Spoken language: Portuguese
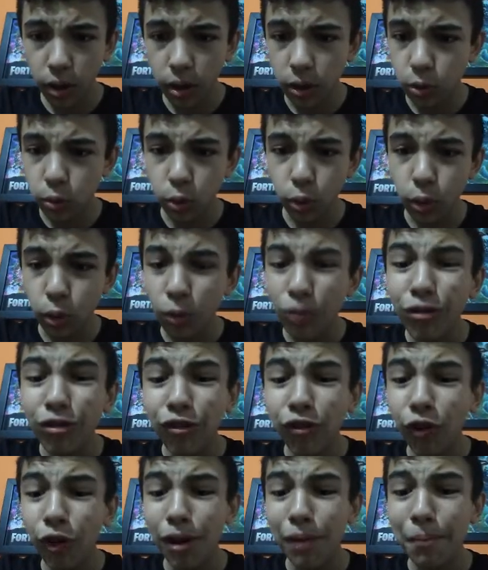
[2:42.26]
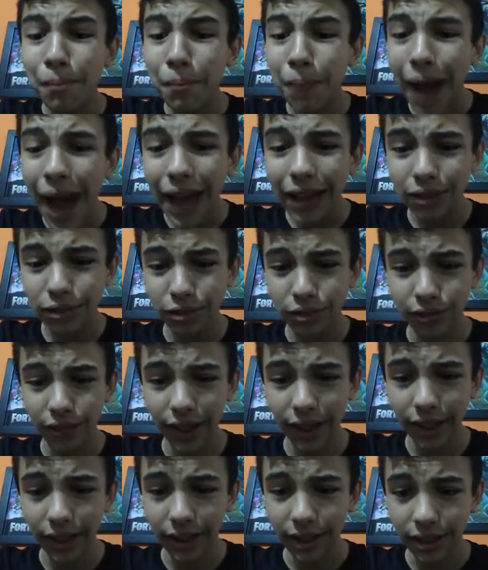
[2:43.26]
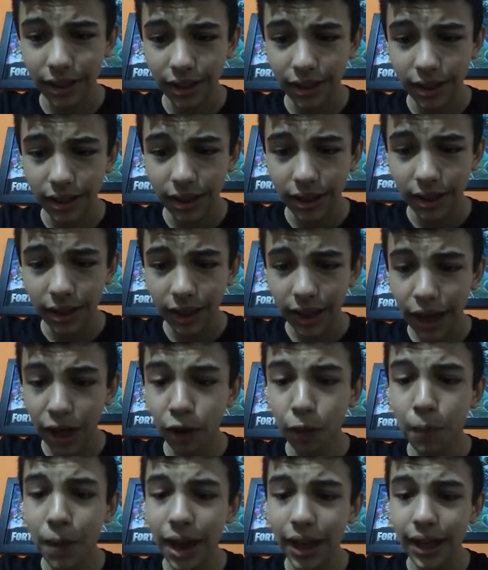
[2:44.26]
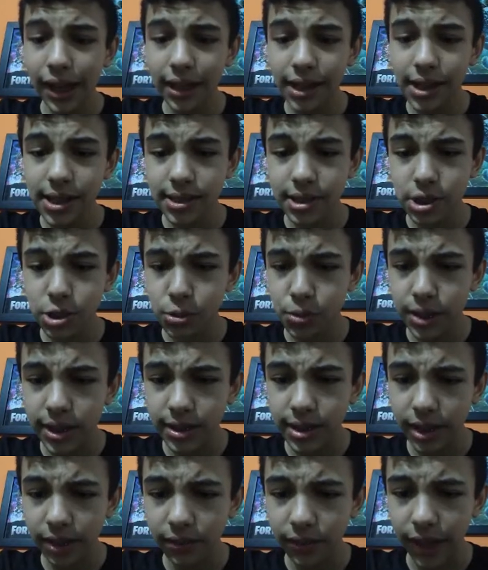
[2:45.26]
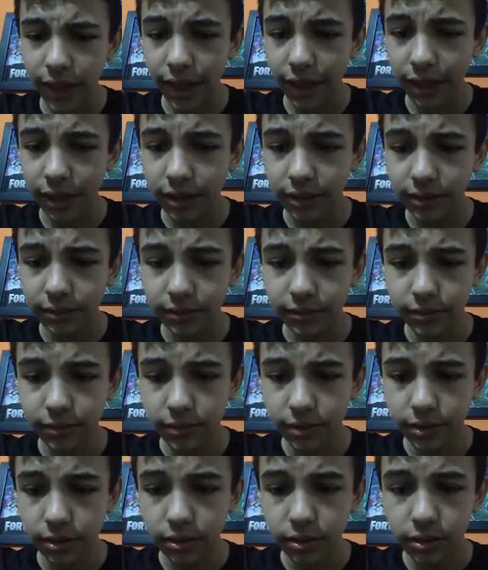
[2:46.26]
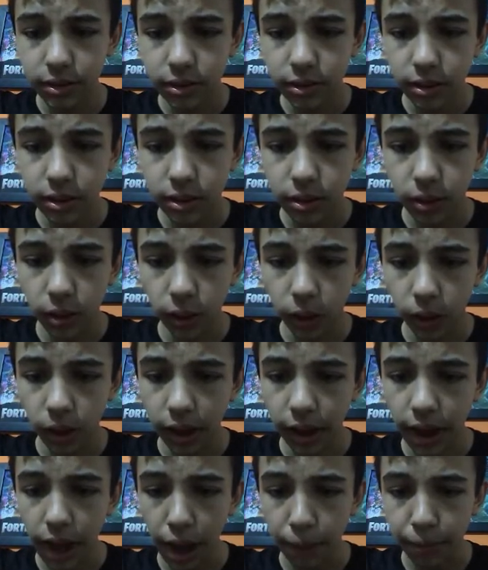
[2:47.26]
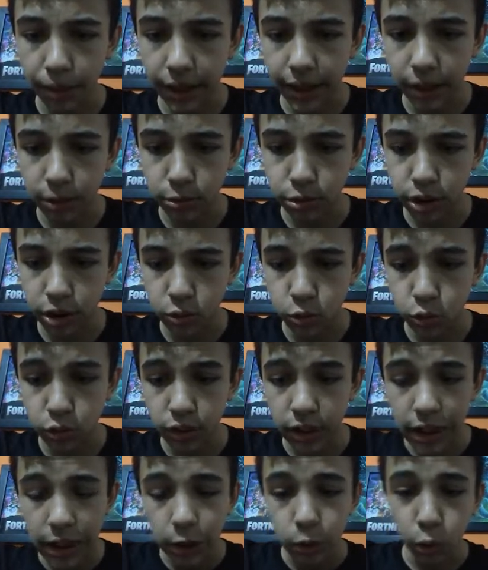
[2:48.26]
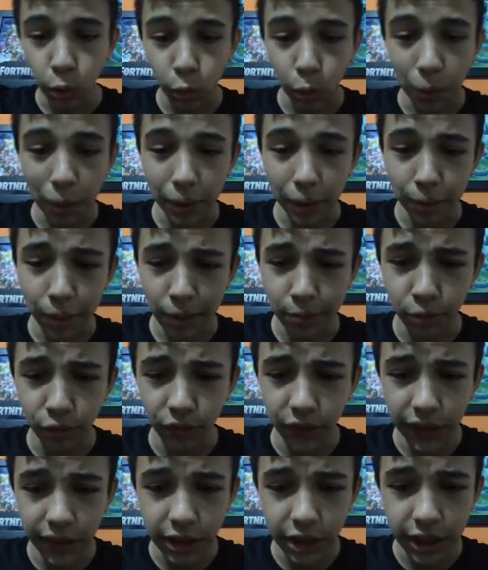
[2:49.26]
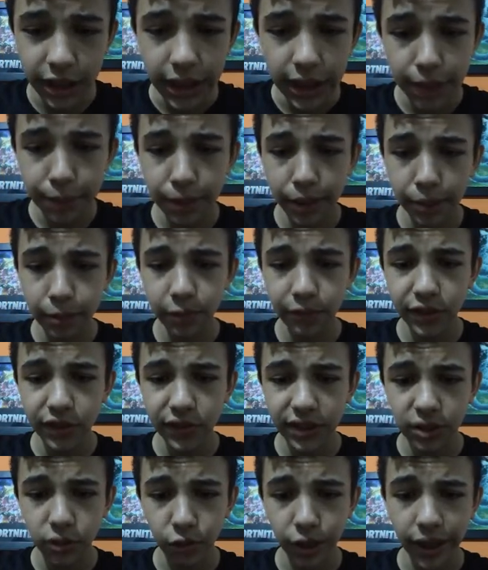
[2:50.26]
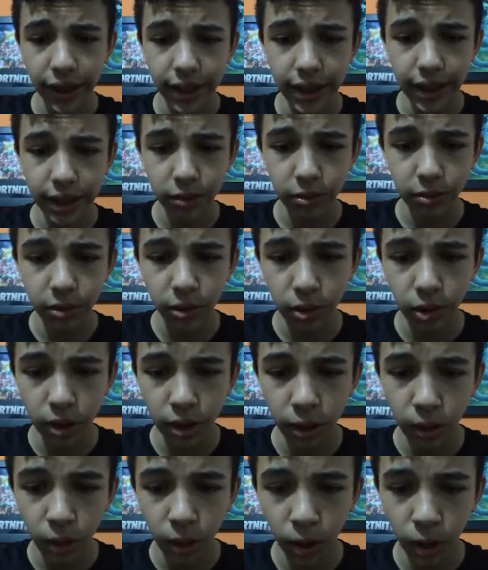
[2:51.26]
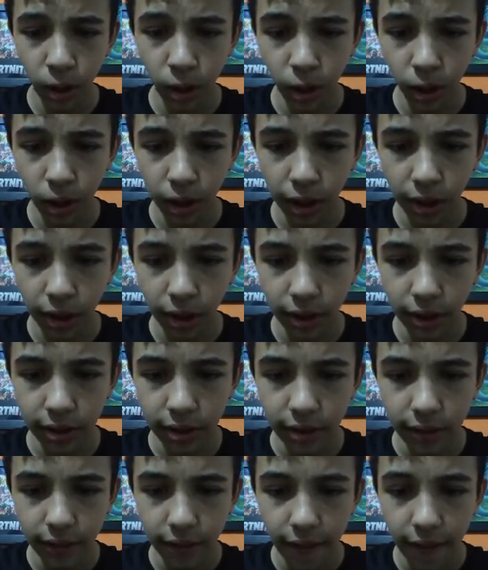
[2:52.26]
Eu tô inconformado, velho. Com a roubalheira desse juiz, hein, velho. Ó, Gabriel Jesus. tô o pai Ibrahimovic. Ibrahimovic vai só carregando. Ó, ó, ó, ó.